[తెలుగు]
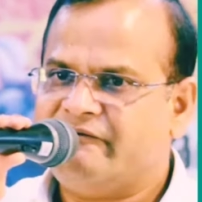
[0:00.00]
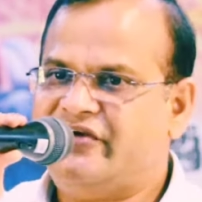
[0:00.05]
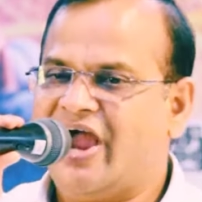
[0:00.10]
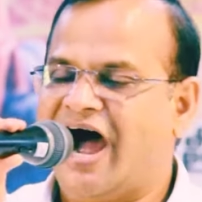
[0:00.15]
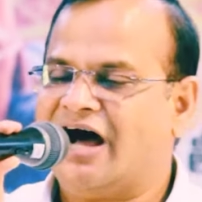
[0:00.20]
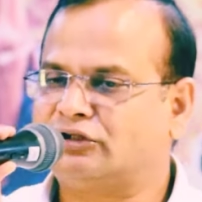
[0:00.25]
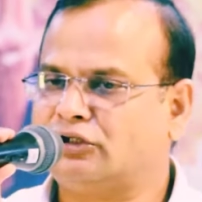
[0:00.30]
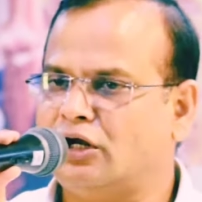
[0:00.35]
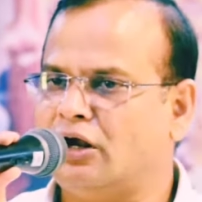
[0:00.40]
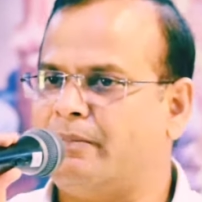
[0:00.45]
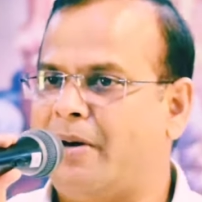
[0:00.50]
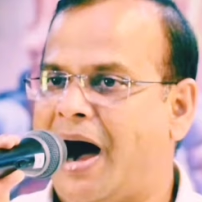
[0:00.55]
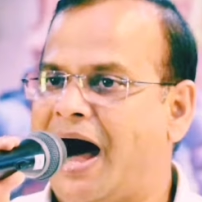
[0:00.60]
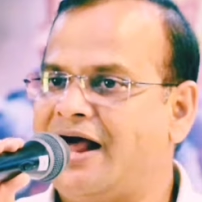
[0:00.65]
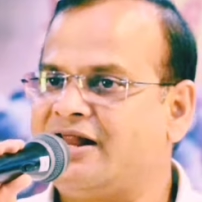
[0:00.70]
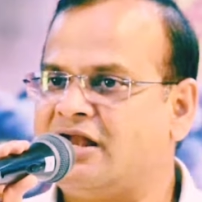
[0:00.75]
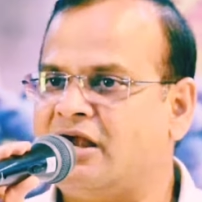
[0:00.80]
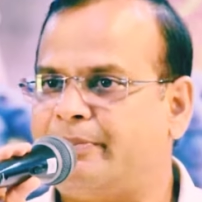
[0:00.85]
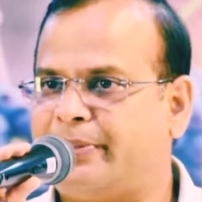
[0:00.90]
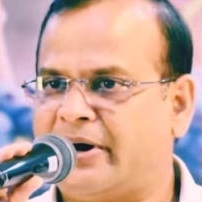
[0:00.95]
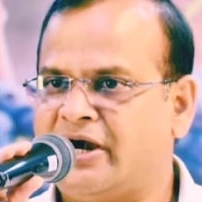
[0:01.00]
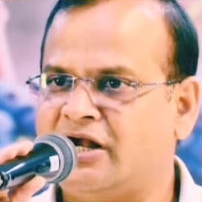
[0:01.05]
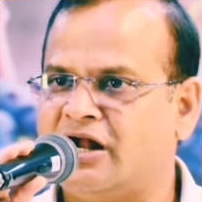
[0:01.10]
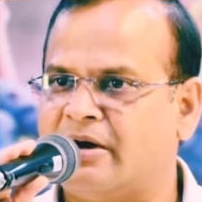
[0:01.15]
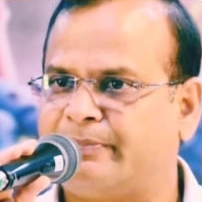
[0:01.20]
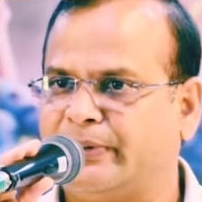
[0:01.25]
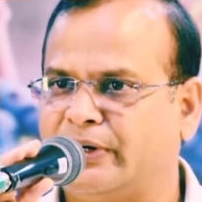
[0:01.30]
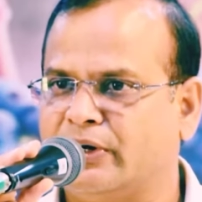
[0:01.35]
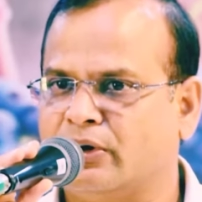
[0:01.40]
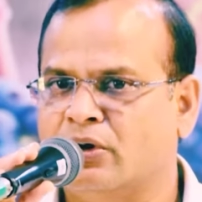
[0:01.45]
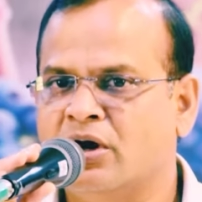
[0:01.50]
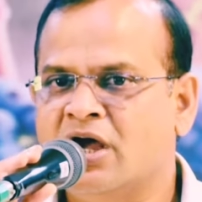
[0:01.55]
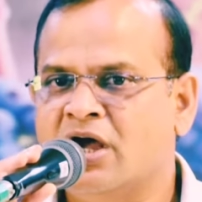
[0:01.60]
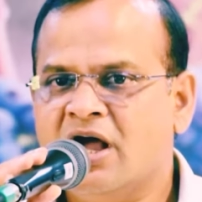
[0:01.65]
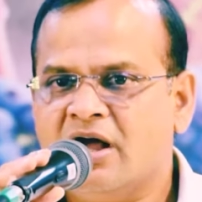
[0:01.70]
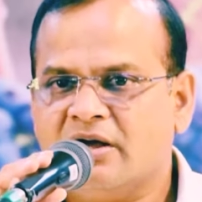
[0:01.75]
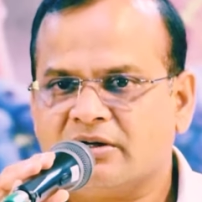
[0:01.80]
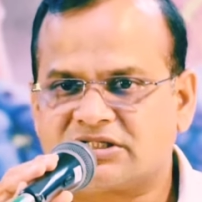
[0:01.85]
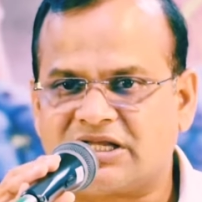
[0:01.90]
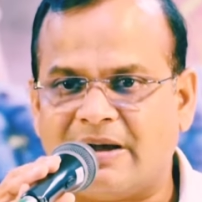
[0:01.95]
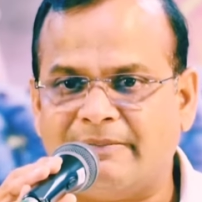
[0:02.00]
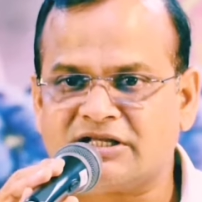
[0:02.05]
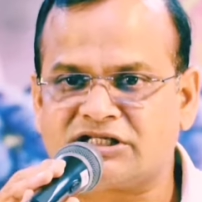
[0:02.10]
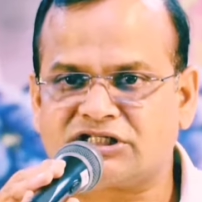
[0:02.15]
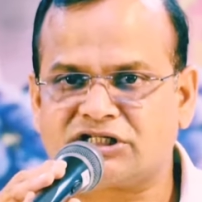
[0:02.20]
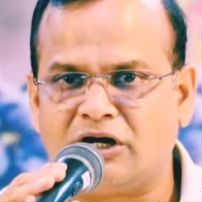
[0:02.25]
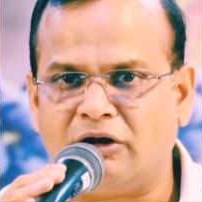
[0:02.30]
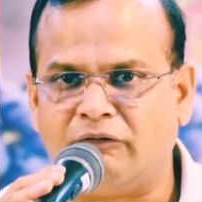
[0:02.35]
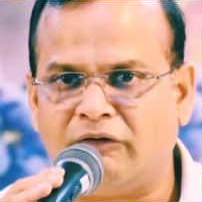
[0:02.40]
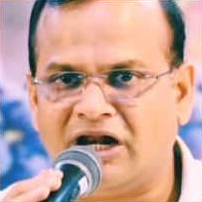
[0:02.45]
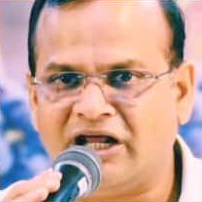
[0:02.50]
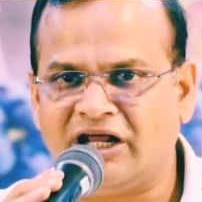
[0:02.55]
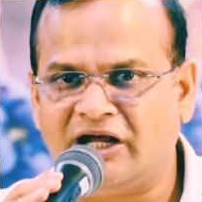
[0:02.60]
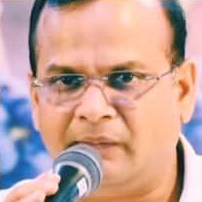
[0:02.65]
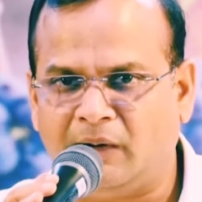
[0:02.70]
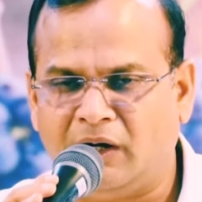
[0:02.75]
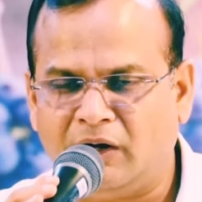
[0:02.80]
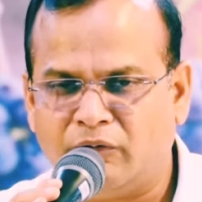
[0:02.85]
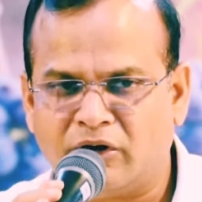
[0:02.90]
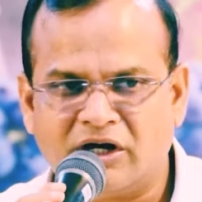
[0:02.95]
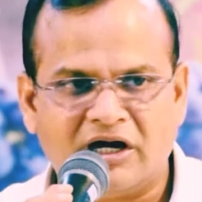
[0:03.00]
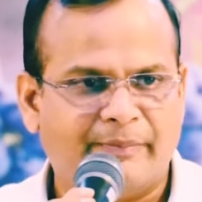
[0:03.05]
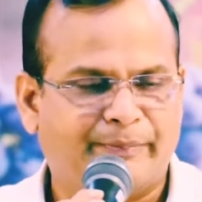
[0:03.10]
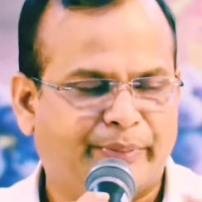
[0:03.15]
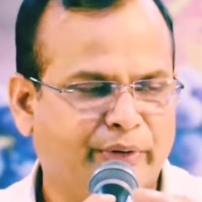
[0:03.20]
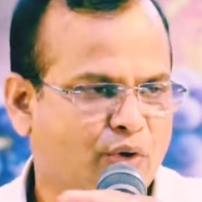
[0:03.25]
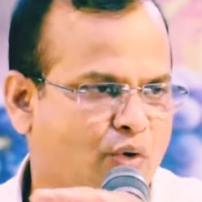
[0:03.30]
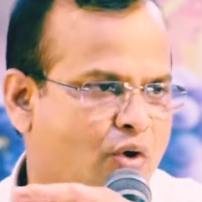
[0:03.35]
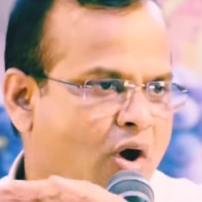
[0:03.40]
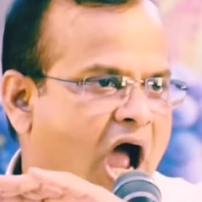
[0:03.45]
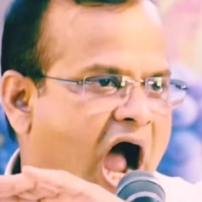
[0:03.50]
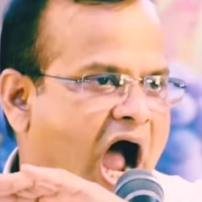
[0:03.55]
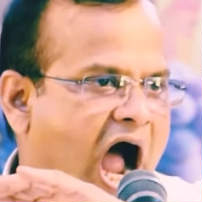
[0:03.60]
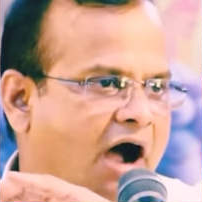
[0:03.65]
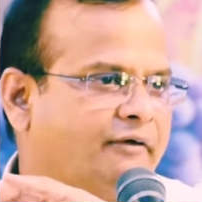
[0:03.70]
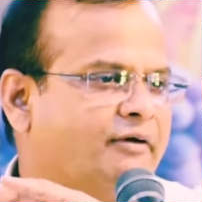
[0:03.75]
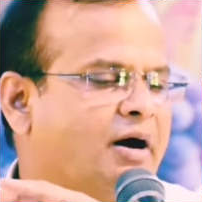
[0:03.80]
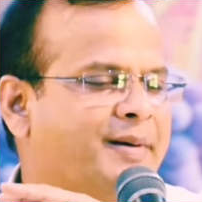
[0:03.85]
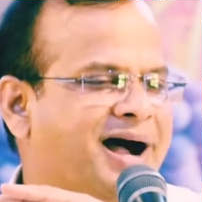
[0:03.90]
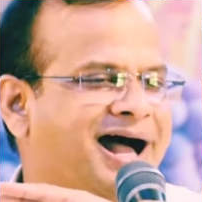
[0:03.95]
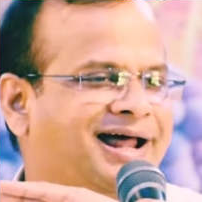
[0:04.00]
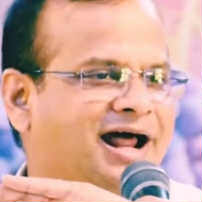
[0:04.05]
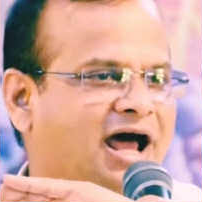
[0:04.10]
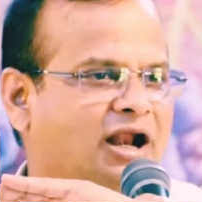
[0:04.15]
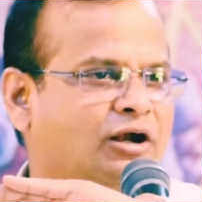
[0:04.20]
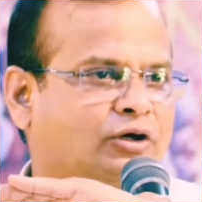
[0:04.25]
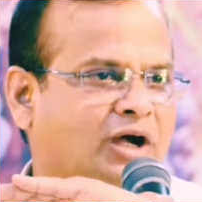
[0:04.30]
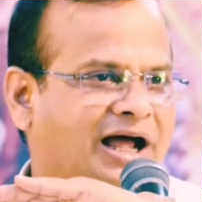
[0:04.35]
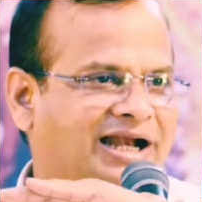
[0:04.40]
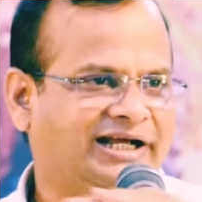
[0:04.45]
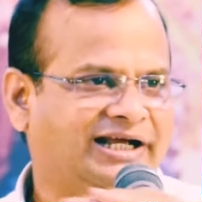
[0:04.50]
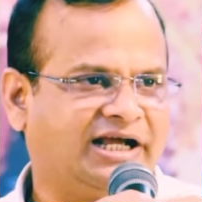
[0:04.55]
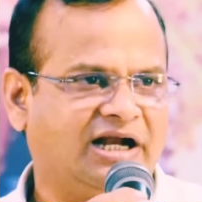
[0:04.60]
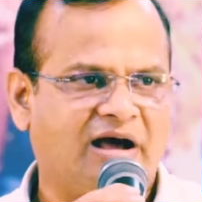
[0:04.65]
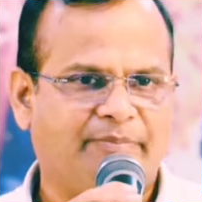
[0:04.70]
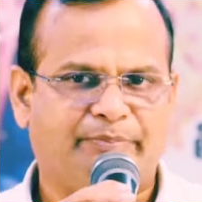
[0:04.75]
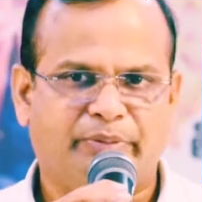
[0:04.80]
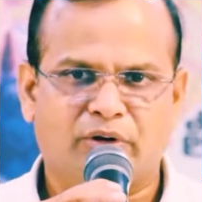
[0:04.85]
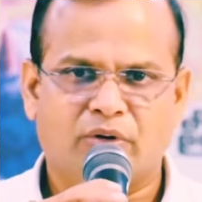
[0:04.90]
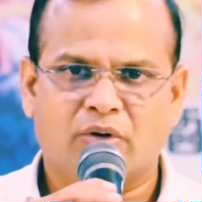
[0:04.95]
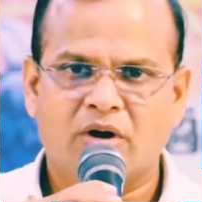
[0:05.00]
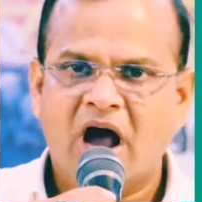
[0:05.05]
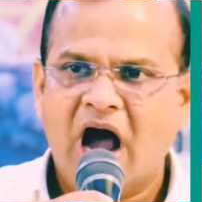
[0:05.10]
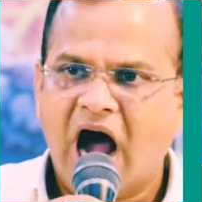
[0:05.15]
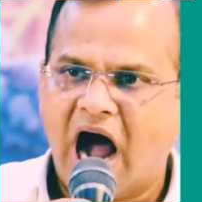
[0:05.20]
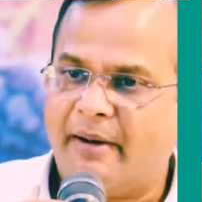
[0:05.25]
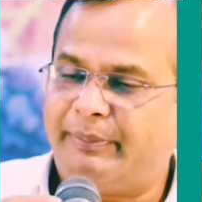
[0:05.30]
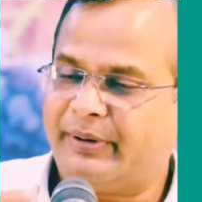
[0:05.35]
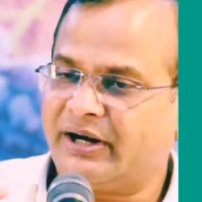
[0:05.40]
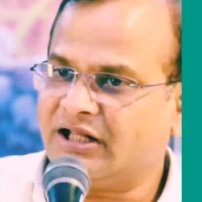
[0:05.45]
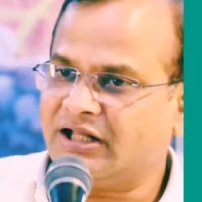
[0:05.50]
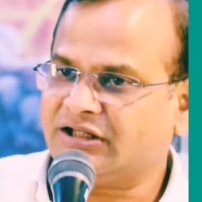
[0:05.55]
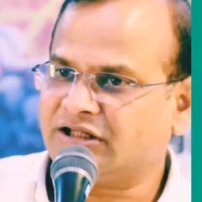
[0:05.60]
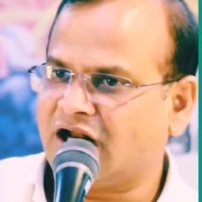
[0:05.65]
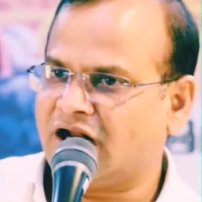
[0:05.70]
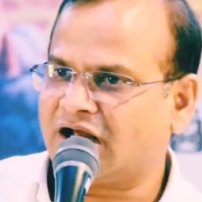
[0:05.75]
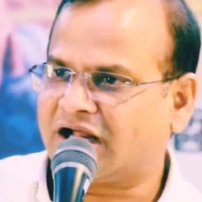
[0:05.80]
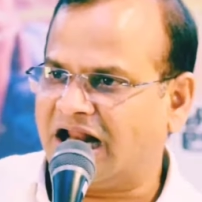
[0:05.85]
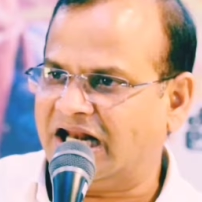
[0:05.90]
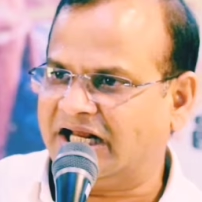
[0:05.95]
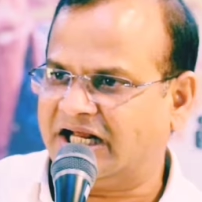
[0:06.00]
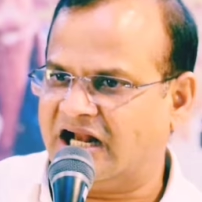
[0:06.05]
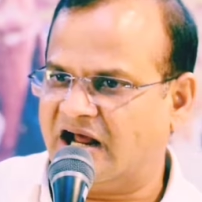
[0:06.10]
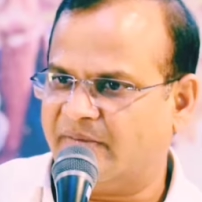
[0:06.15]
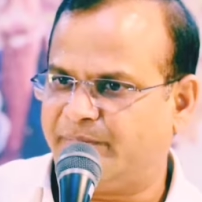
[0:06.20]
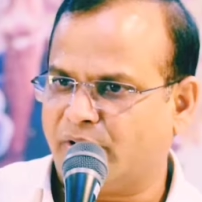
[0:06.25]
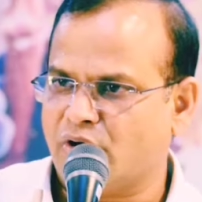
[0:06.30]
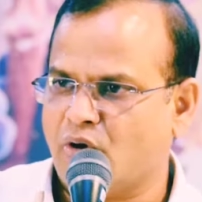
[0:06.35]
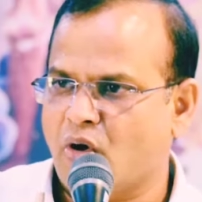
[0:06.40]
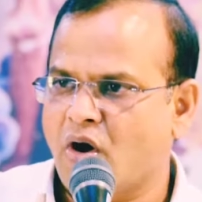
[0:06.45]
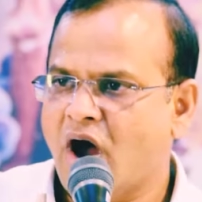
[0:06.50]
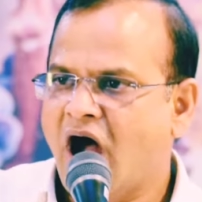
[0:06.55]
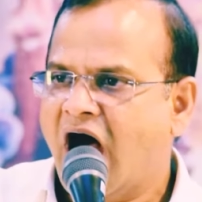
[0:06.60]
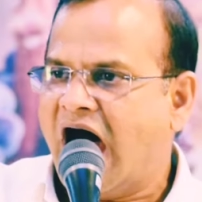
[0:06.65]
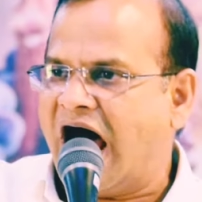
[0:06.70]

వ్యాధులు బారిన పడినప్పుడు సమస్యల వలయంలో ఉన్నప్పుడు అవమానాలు కలిగినప్పుడు అపనిందలు కలిగినప్పుడు